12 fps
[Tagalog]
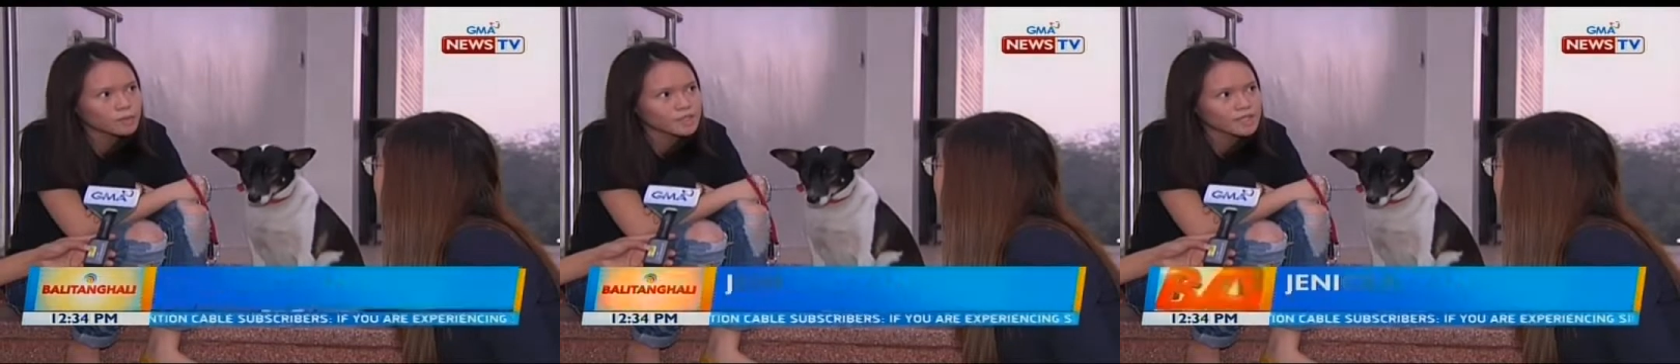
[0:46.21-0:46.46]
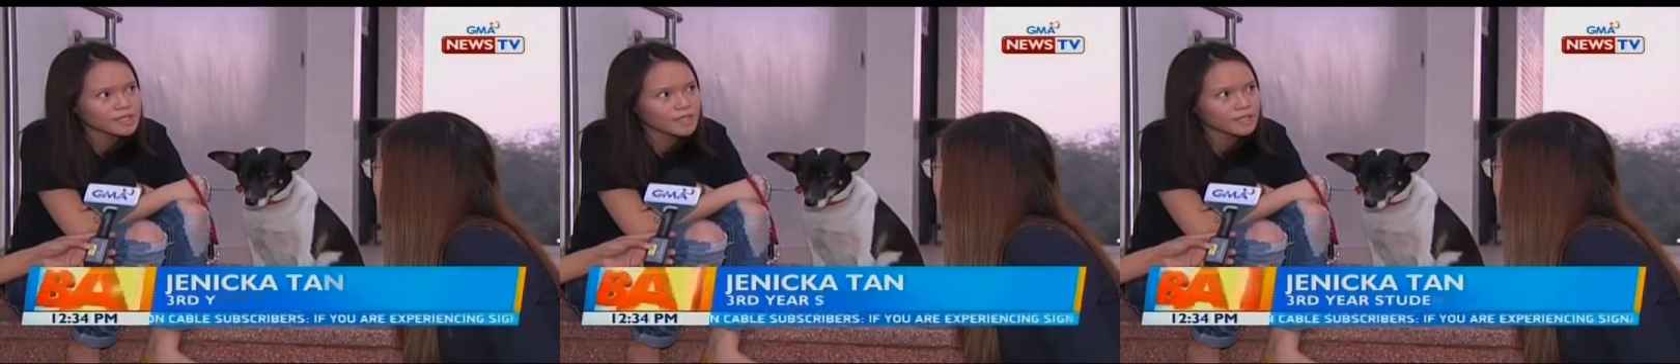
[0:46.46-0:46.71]

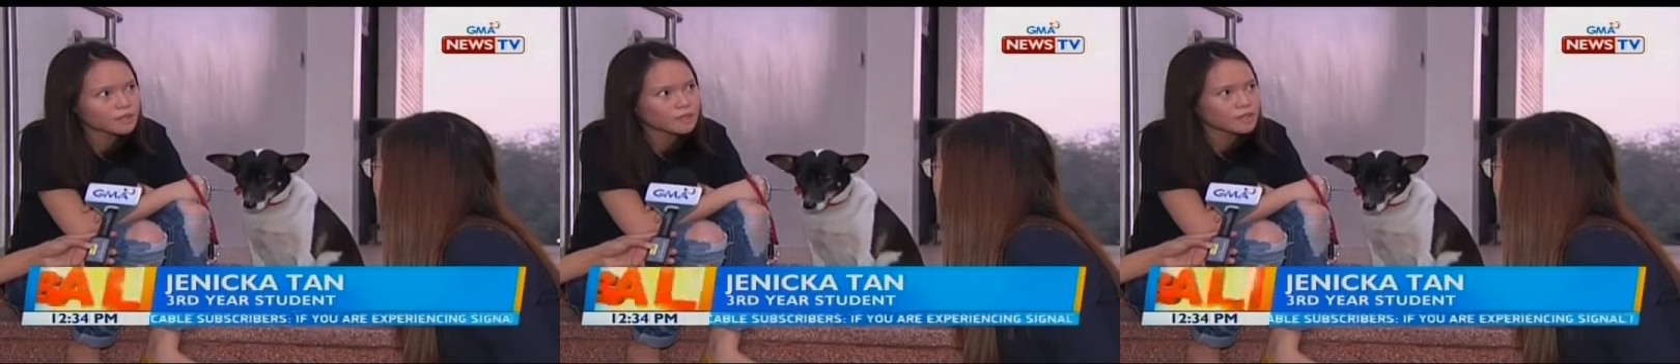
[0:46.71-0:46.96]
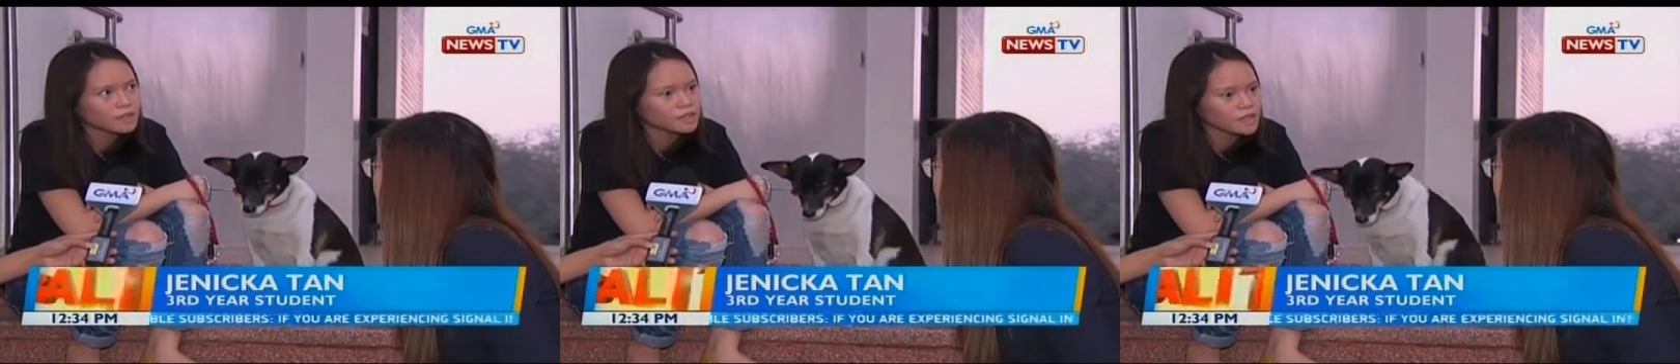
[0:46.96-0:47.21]
siya
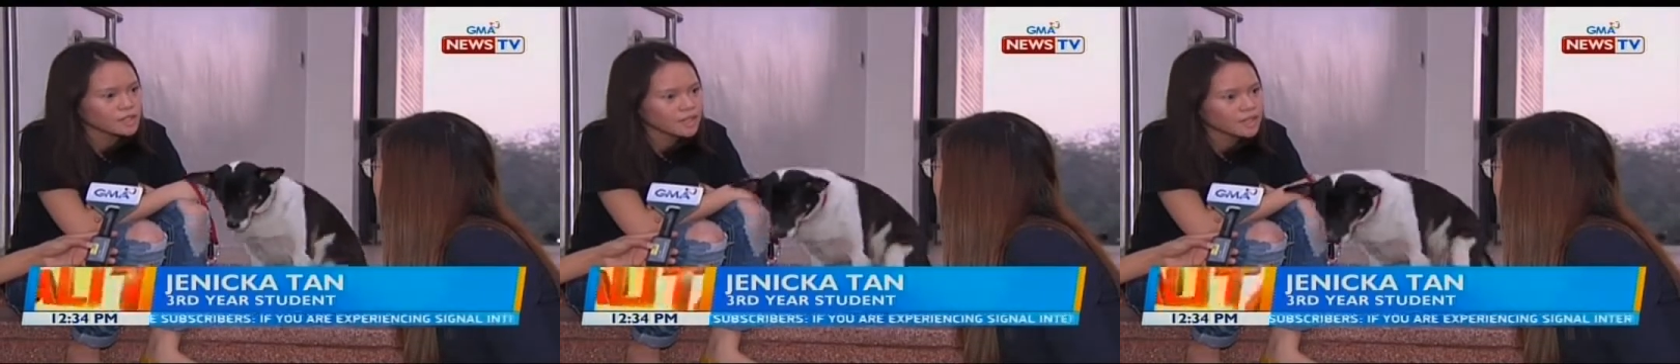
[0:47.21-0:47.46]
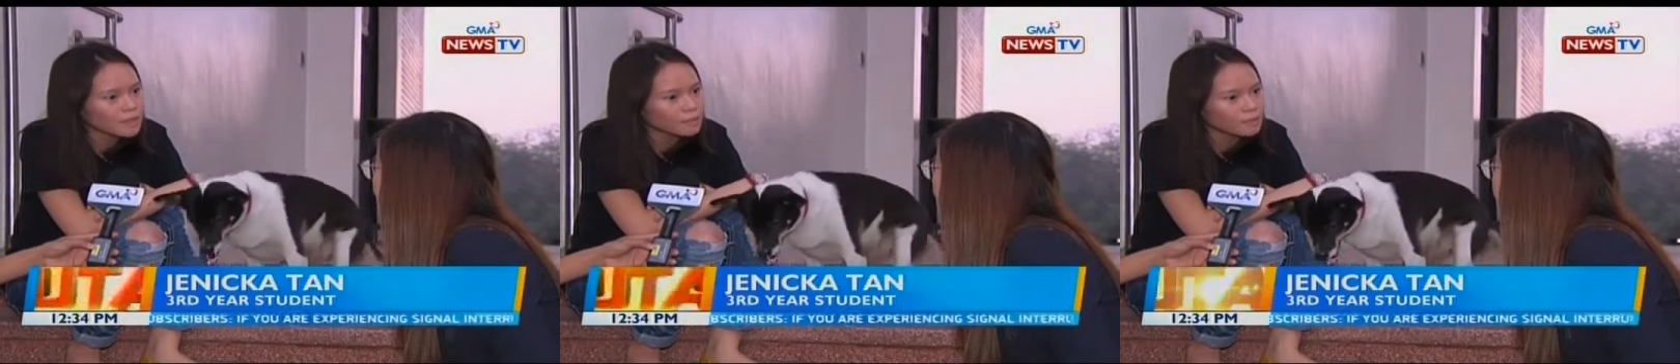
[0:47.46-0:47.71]

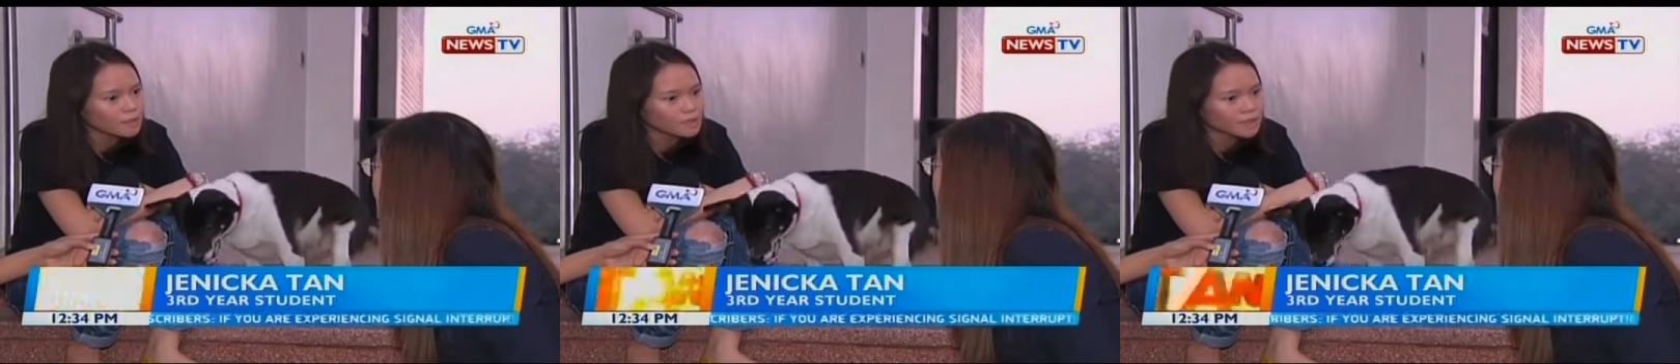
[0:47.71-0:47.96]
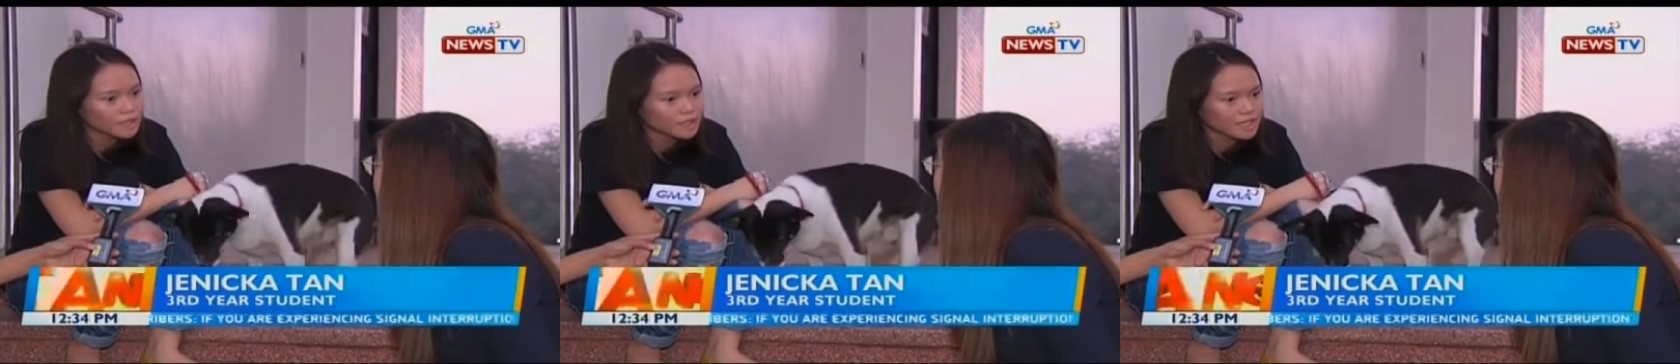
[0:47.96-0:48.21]
psychologically,
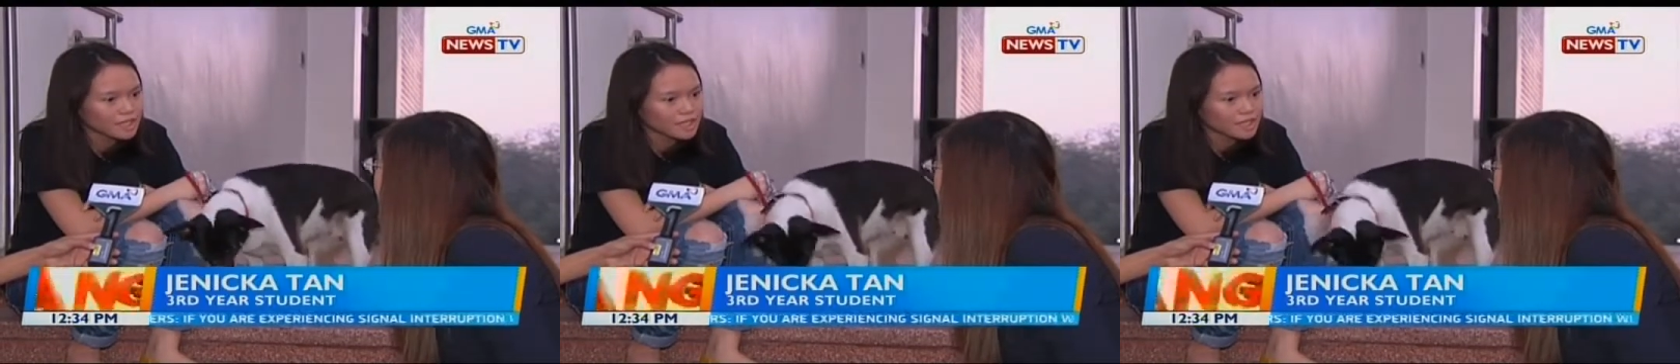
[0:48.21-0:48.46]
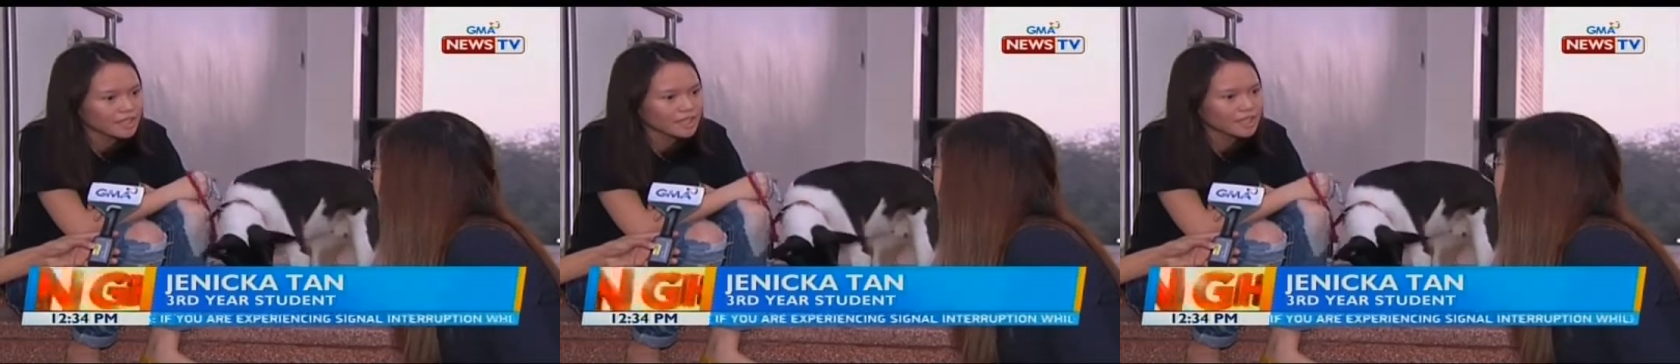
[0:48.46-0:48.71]

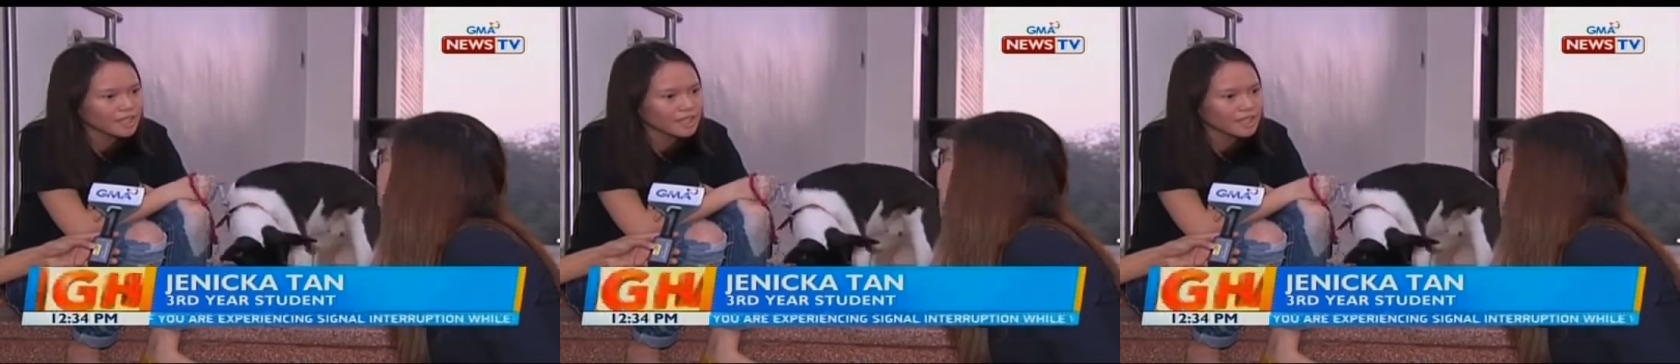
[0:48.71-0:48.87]
emotionally.